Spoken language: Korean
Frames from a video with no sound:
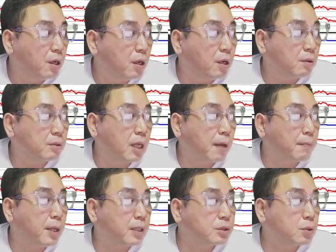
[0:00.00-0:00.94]
어, 다
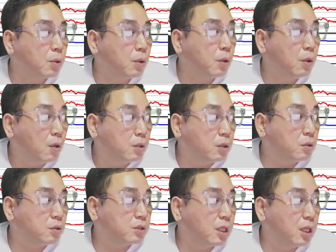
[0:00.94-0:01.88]
파시고
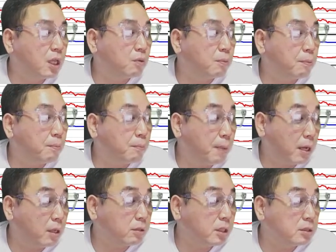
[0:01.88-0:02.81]
이걸로 세 개로
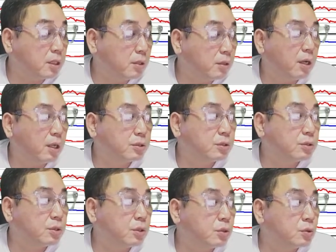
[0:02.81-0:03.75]
박밭하세요.
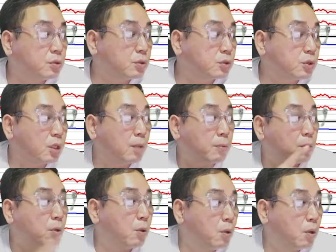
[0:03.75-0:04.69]
아셨죠? 그리고
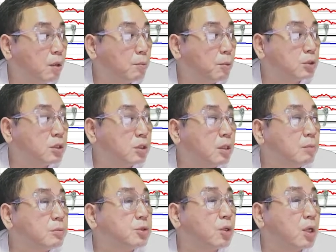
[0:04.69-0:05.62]
전화번호
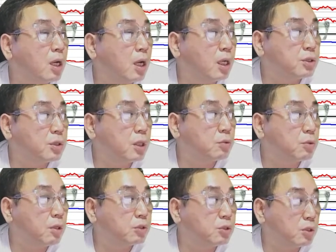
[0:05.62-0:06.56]
몽실님
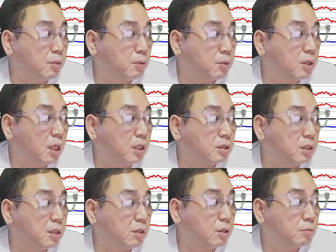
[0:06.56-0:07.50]
전화하셔갖고요. 전화번호
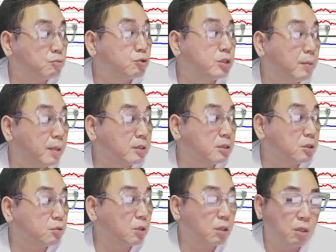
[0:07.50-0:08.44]
남기세요. 문자 받으시고요.